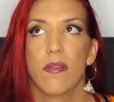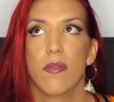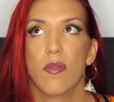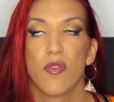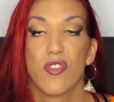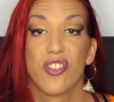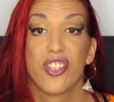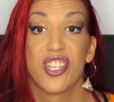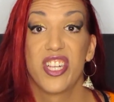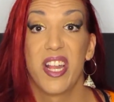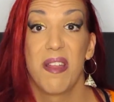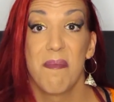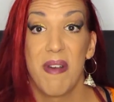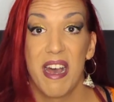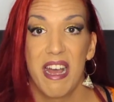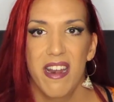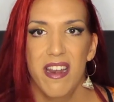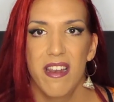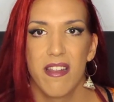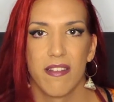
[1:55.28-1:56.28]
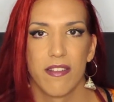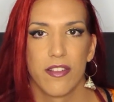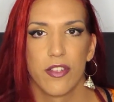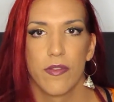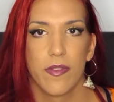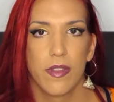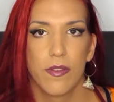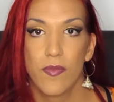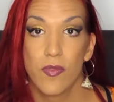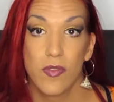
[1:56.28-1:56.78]
au schéma, j'ai
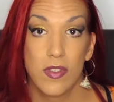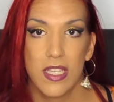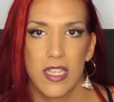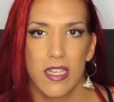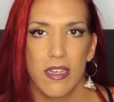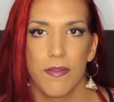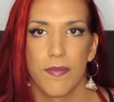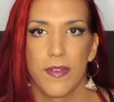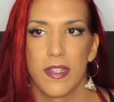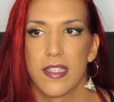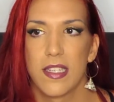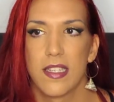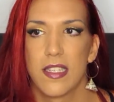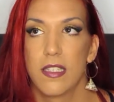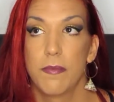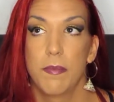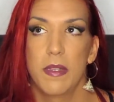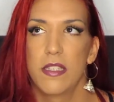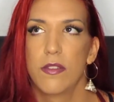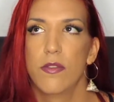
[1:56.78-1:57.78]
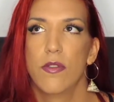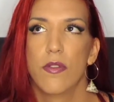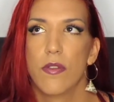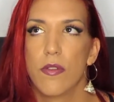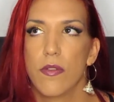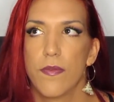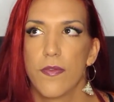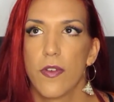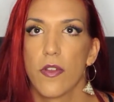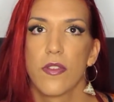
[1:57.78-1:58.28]
envie de vous dire, enfin cette espèce
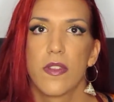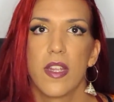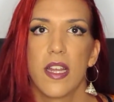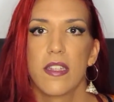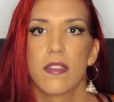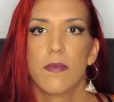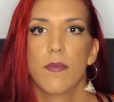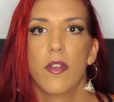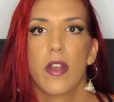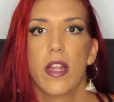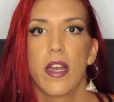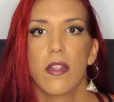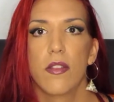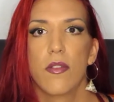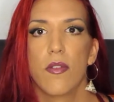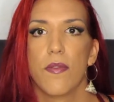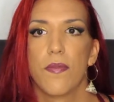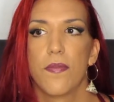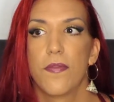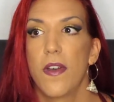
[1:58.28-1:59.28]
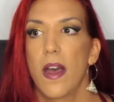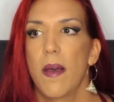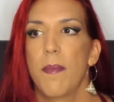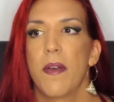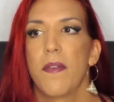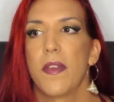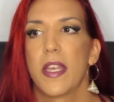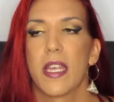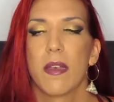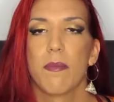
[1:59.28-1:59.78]
de fantasme là de femme
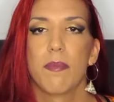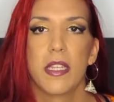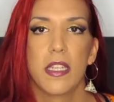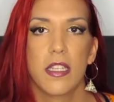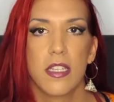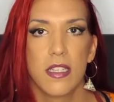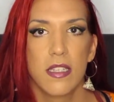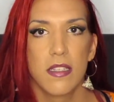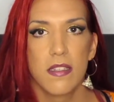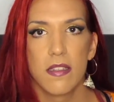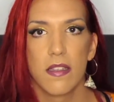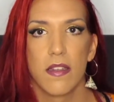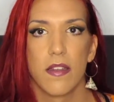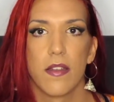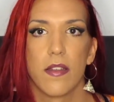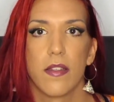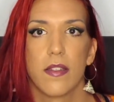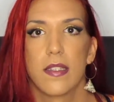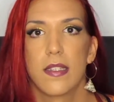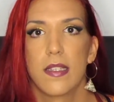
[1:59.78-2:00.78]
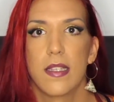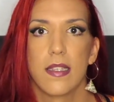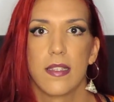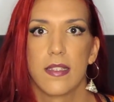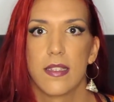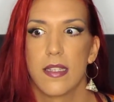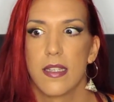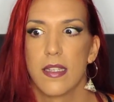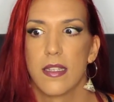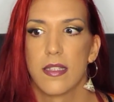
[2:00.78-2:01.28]
avec un pénis, euh, c'est,
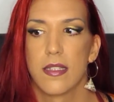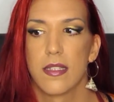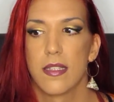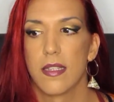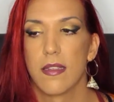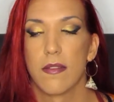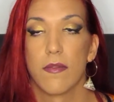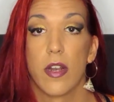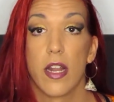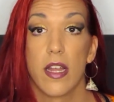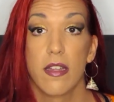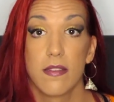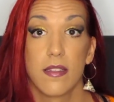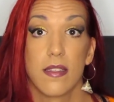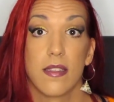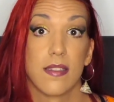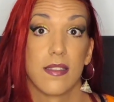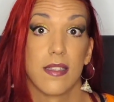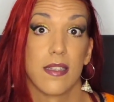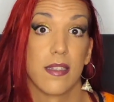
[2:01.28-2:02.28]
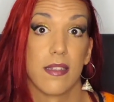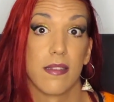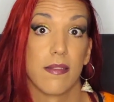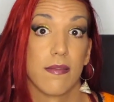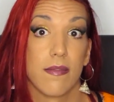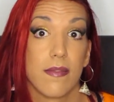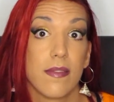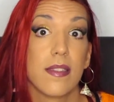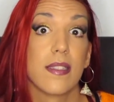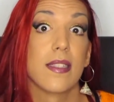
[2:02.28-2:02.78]
c'est voilà, c'est
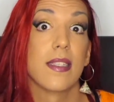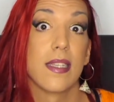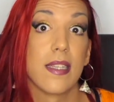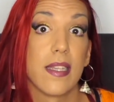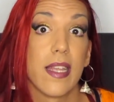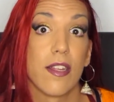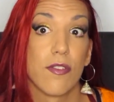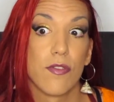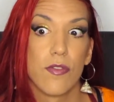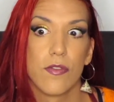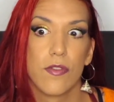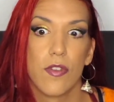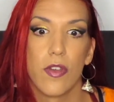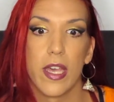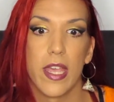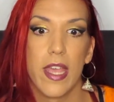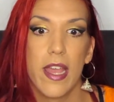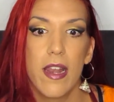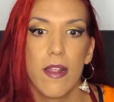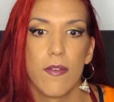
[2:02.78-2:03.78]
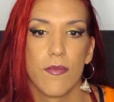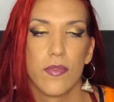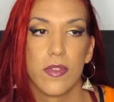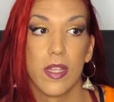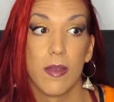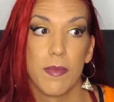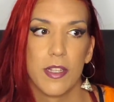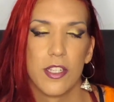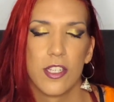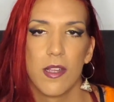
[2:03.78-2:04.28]
quelque chose de réel. Hein. Vous tapez